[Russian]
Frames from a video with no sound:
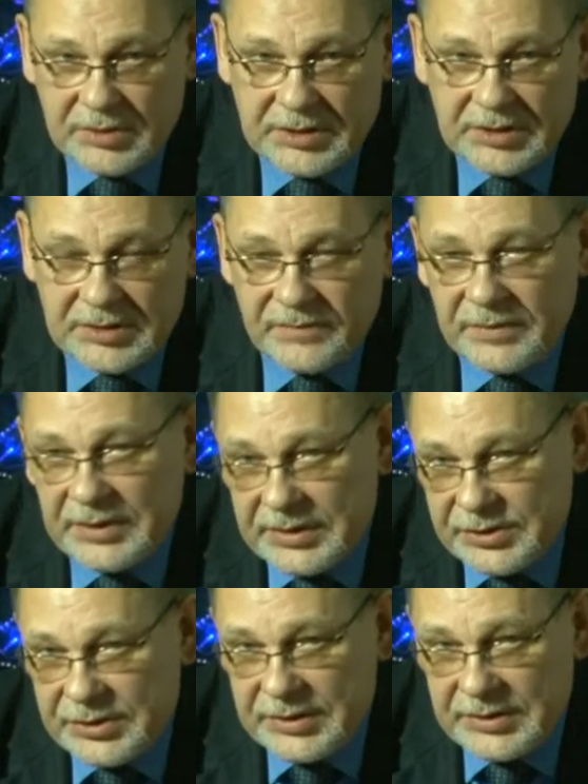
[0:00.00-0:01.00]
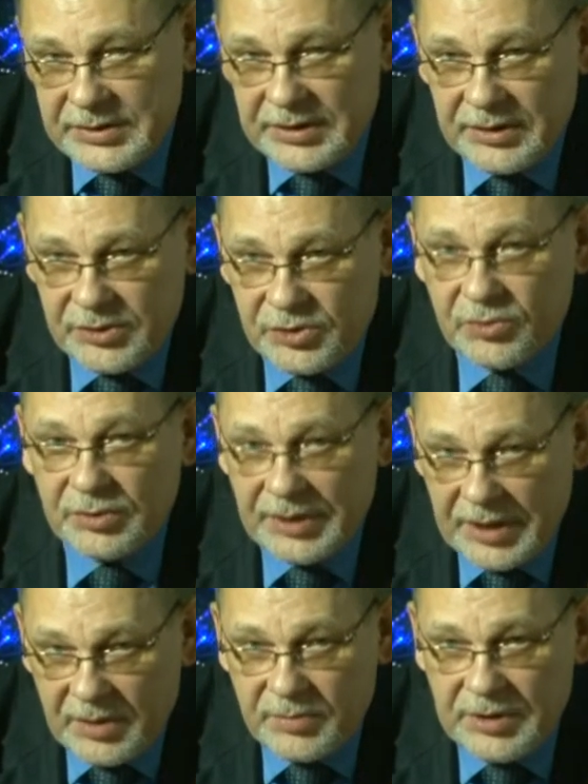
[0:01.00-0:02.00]
станции водоочистки, еще
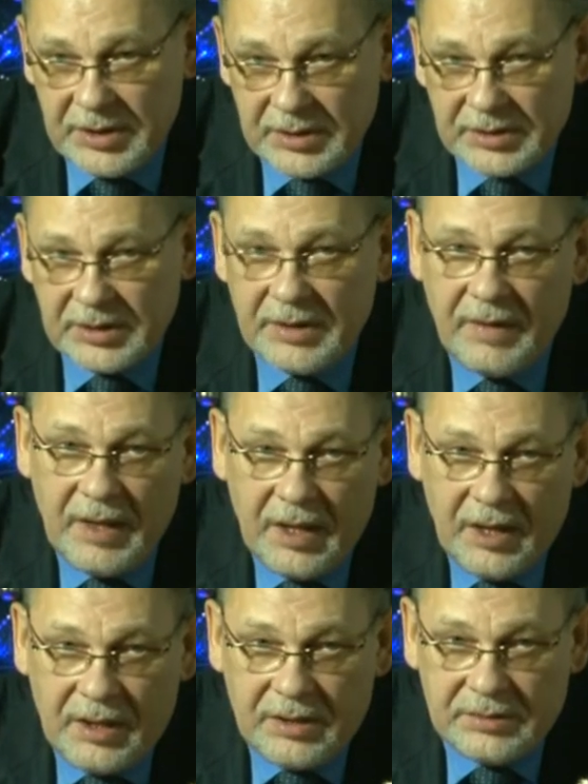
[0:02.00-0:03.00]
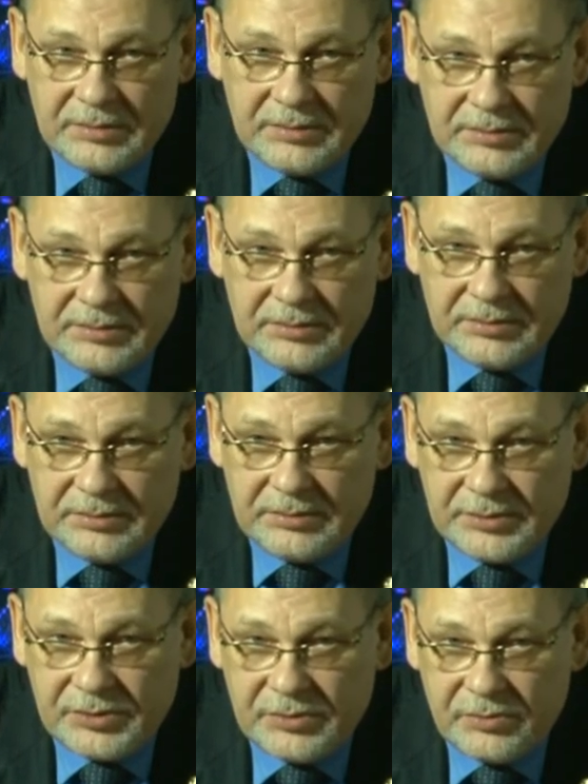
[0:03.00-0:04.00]
три объекта.
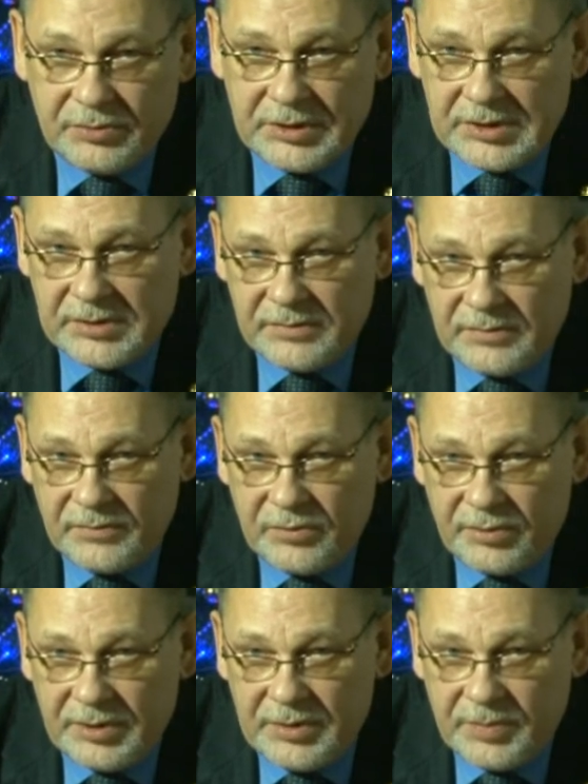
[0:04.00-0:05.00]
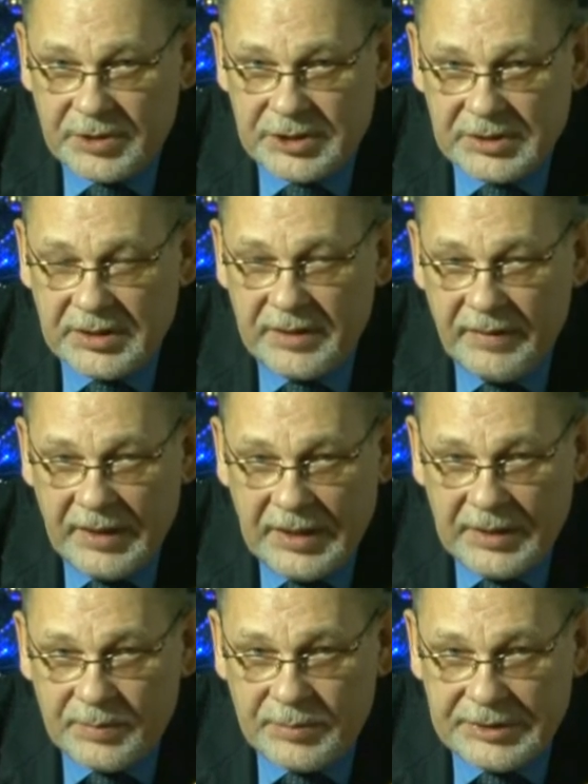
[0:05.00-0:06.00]
Значит, у нас в городе прошла
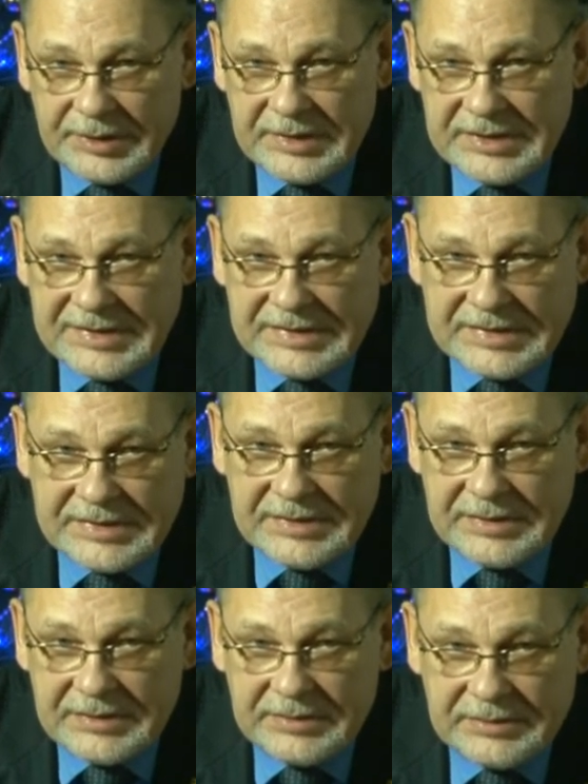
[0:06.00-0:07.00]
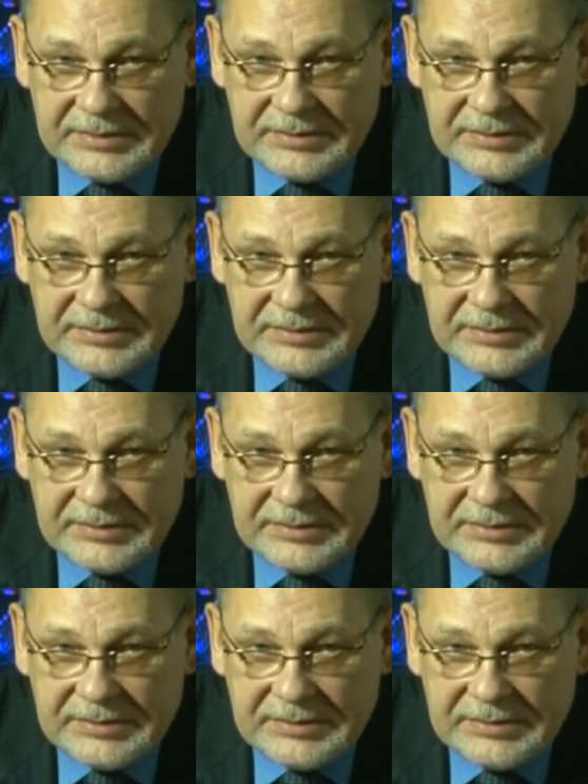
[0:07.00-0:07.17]
модернизация,